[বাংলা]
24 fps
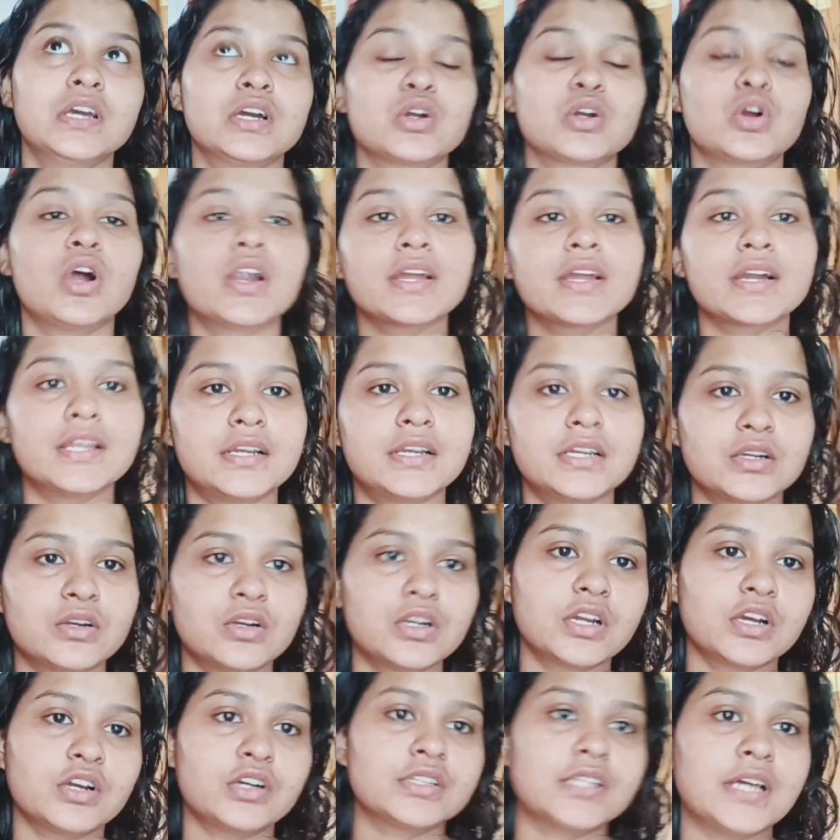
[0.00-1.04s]
ঘর কালার
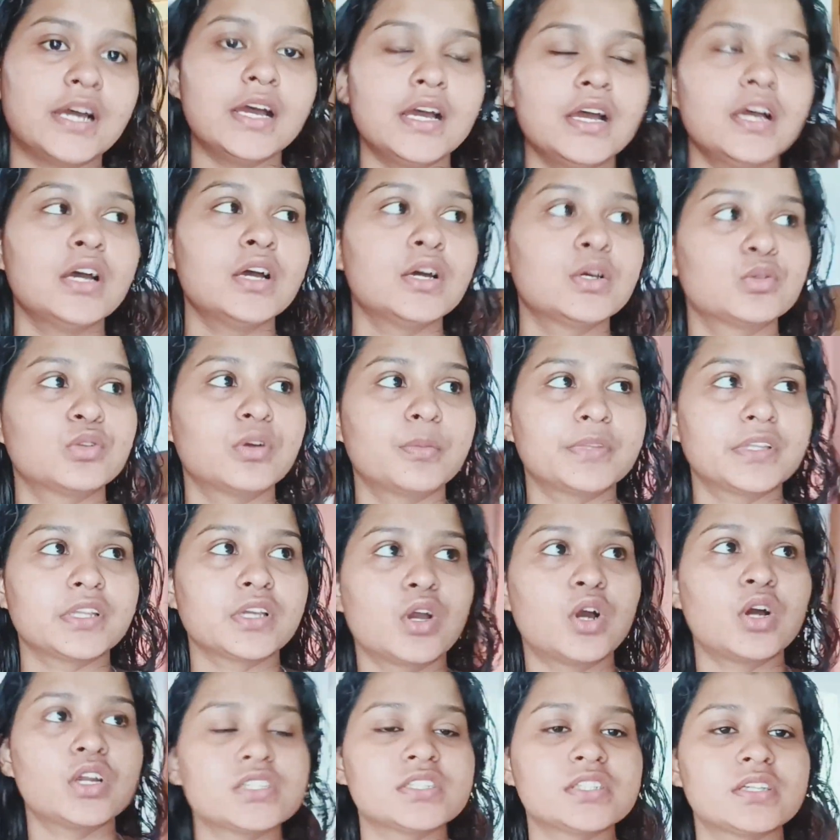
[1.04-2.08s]
করার কথা তো আমাদের
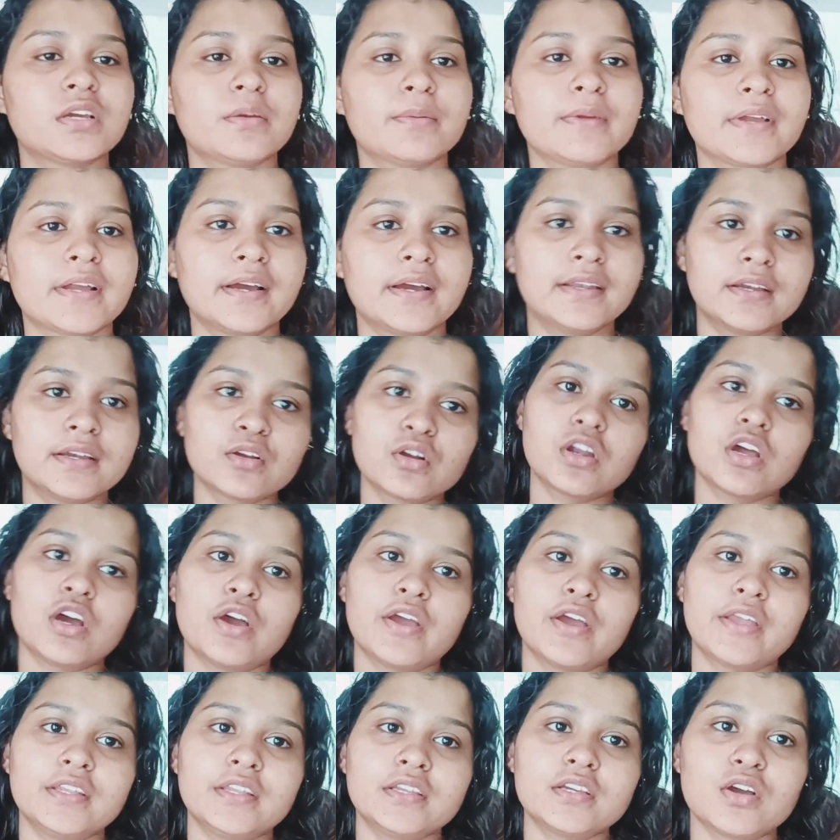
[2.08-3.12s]
ঘর সেভাবে কালার করা
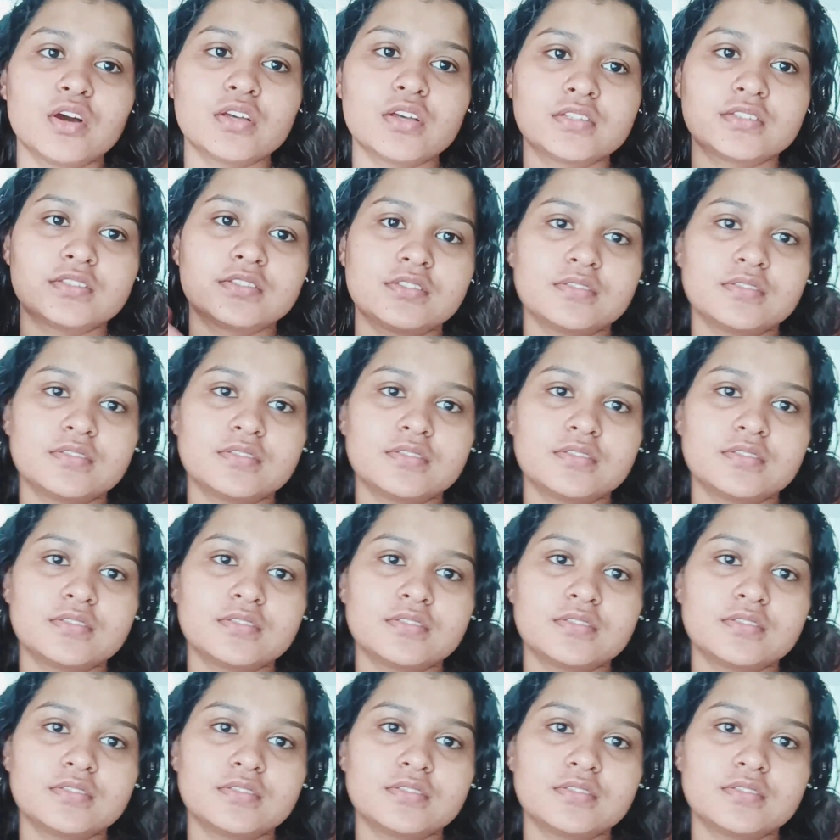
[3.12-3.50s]
হয়নি কজ